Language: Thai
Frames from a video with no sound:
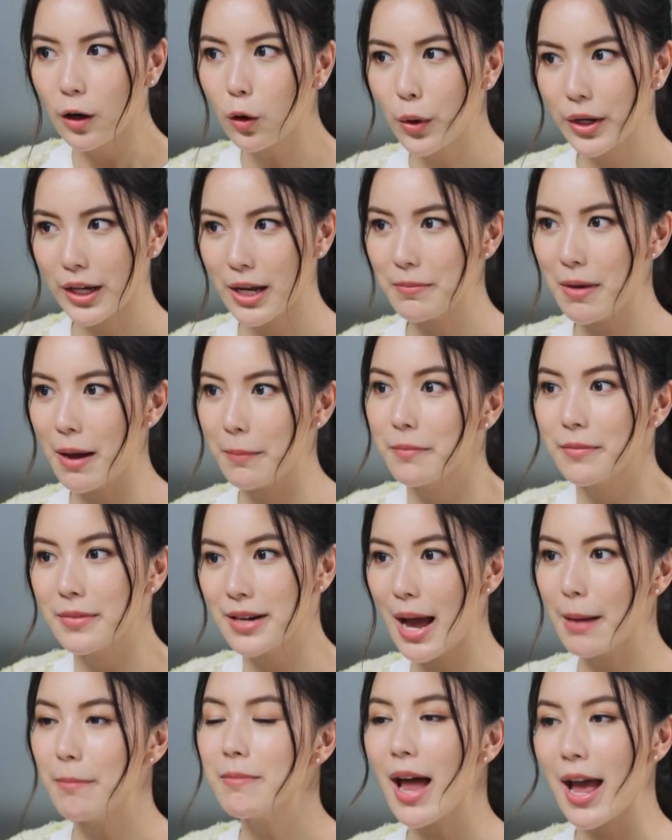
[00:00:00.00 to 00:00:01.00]
คุยกันแบบ
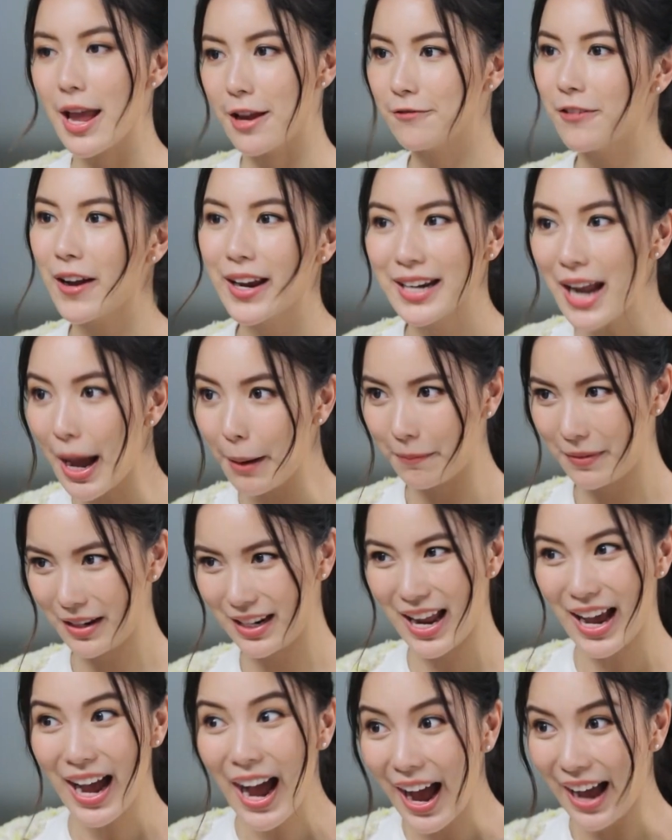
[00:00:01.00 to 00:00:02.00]
น้ำไหลไฟดับเล
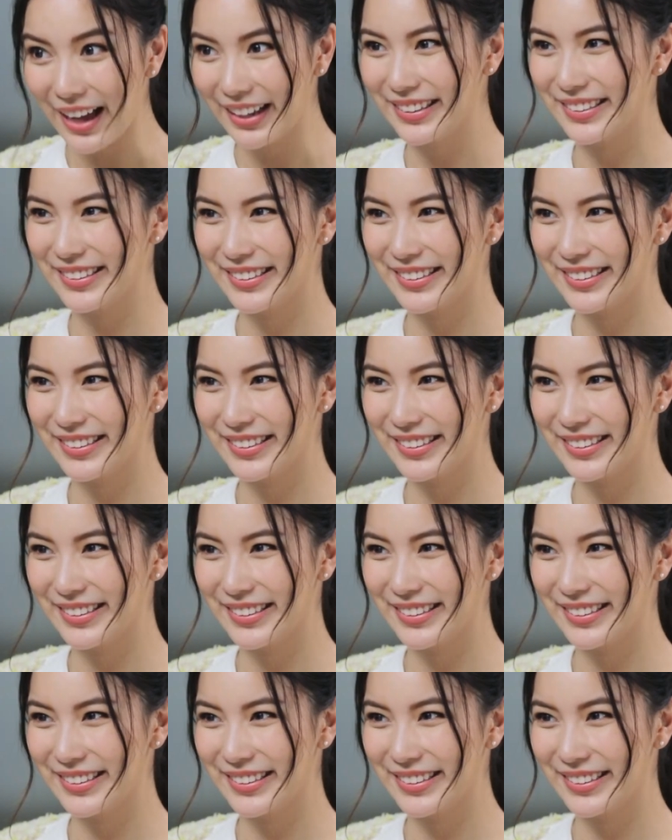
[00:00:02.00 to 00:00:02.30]
ยละค่ะ